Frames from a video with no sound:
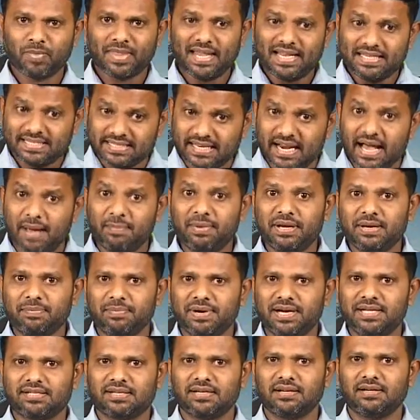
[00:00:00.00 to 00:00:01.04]
இஸ்லாமிக்
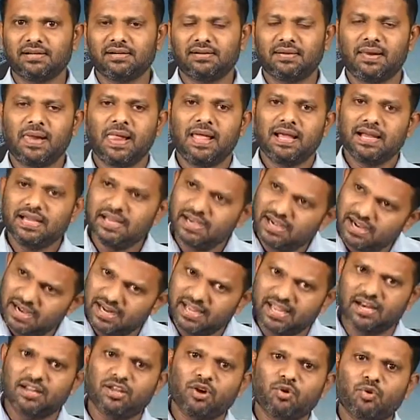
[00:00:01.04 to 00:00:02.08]
மெடிசன்
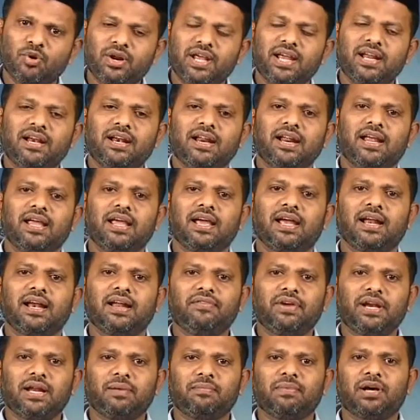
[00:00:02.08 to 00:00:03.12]
இன்றைக்கு இருக்கக்கூடிய இன்றைய
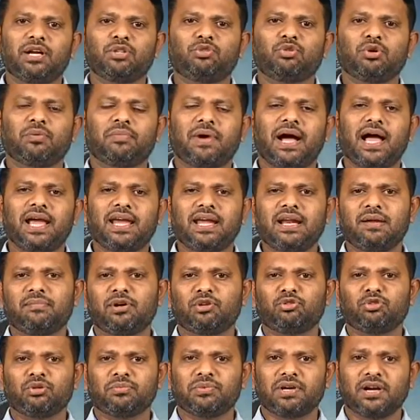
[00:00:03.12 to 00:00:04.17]
நவீன மருத்துவம் ஆங்கில
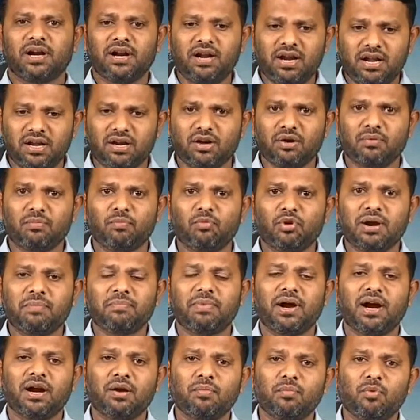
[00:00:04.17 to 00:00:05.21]
மருத்துவம் ரெண்டுக்கும்
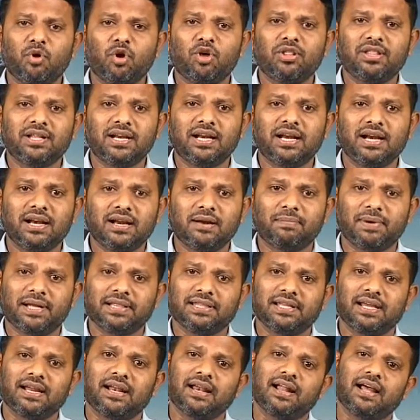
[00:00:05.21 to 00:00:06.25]
முரண்பாடு மோதுதல் என்னன்னு
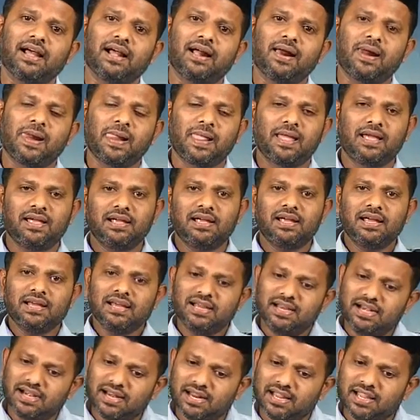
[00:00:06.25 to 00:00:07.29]
பார்த்தீங்கன்னா
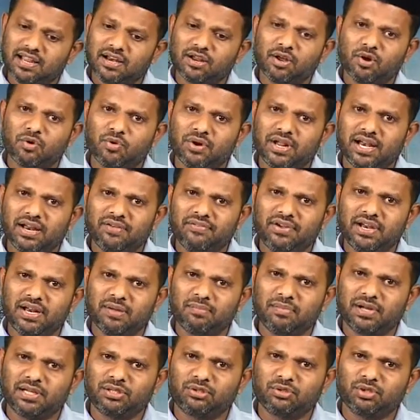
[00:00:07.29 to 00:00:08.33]
இன்றைக்கு இருக்கக்கூடிய நவீன
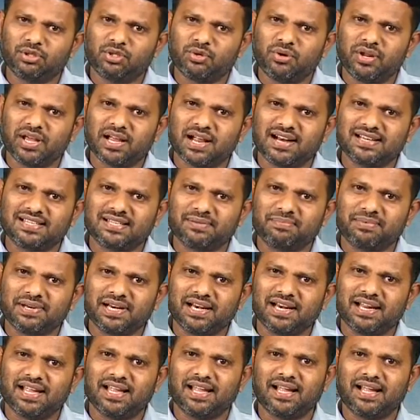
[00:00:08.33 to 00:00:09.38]
மருத்துவத்தினுடைய கான்செப்ட் என்ன